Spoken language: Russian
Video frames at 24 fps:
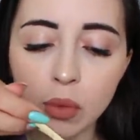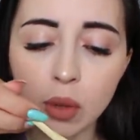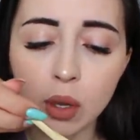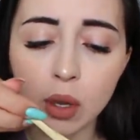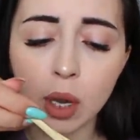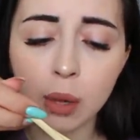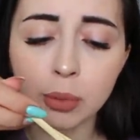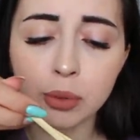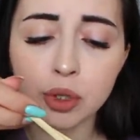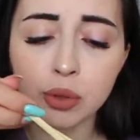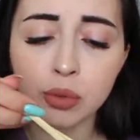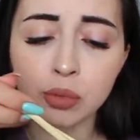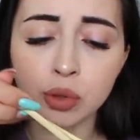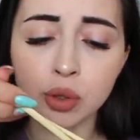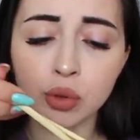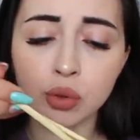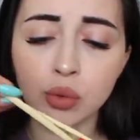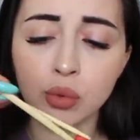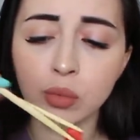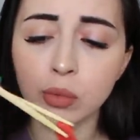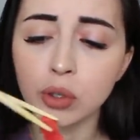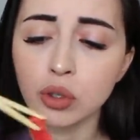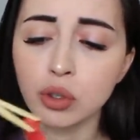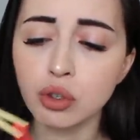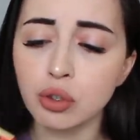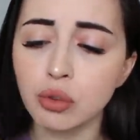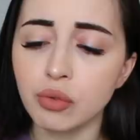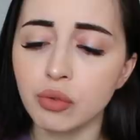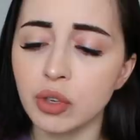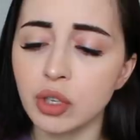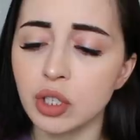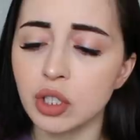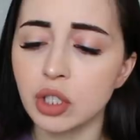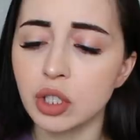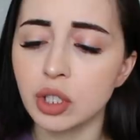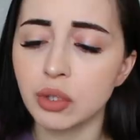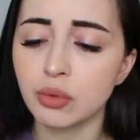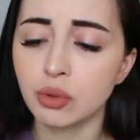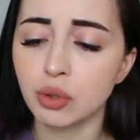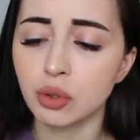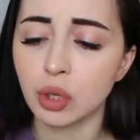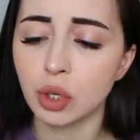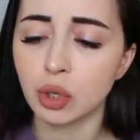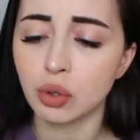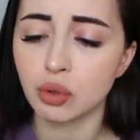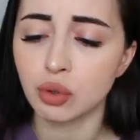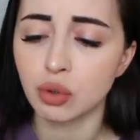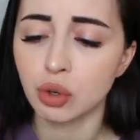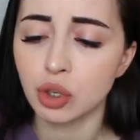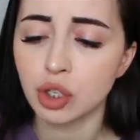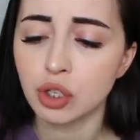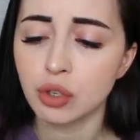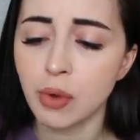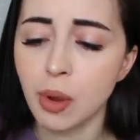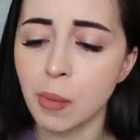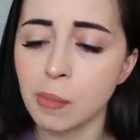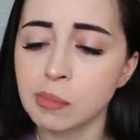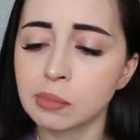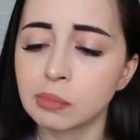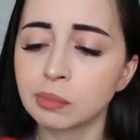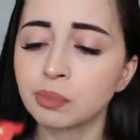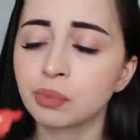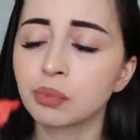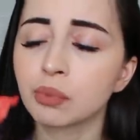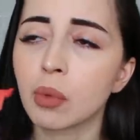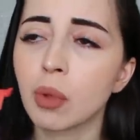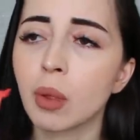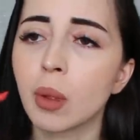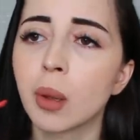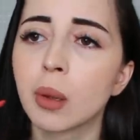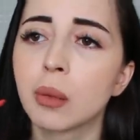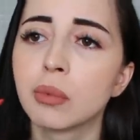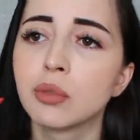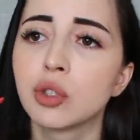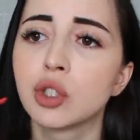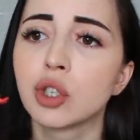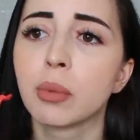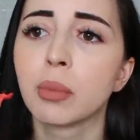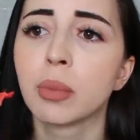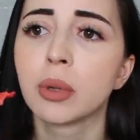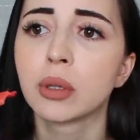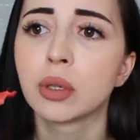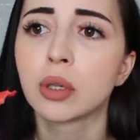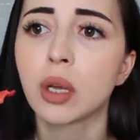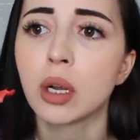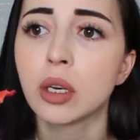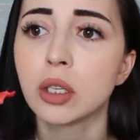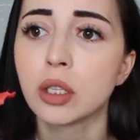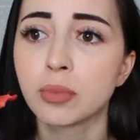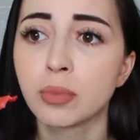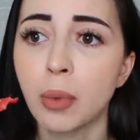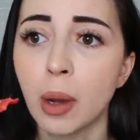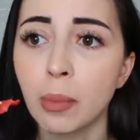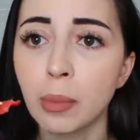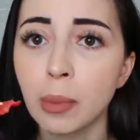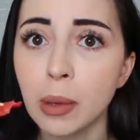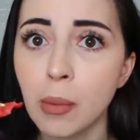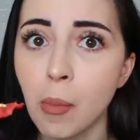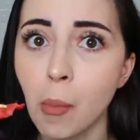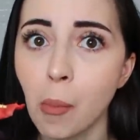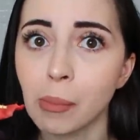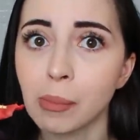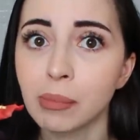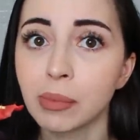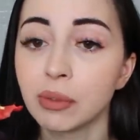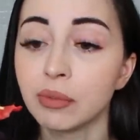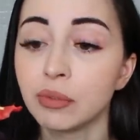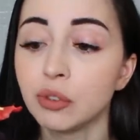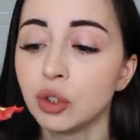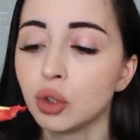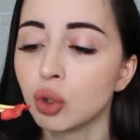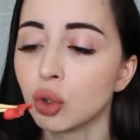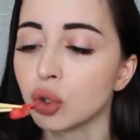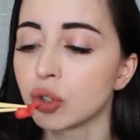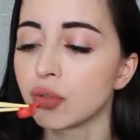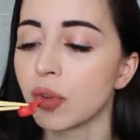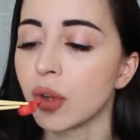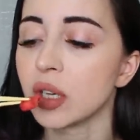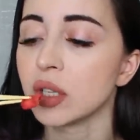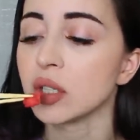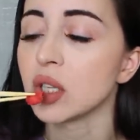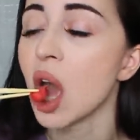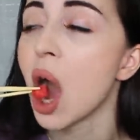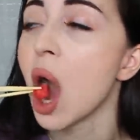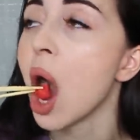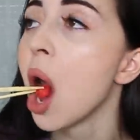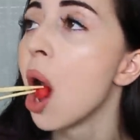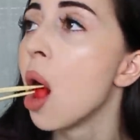Я почему-то думала, что в России все так дешево. Вчера болтали с папой по видеосвязи.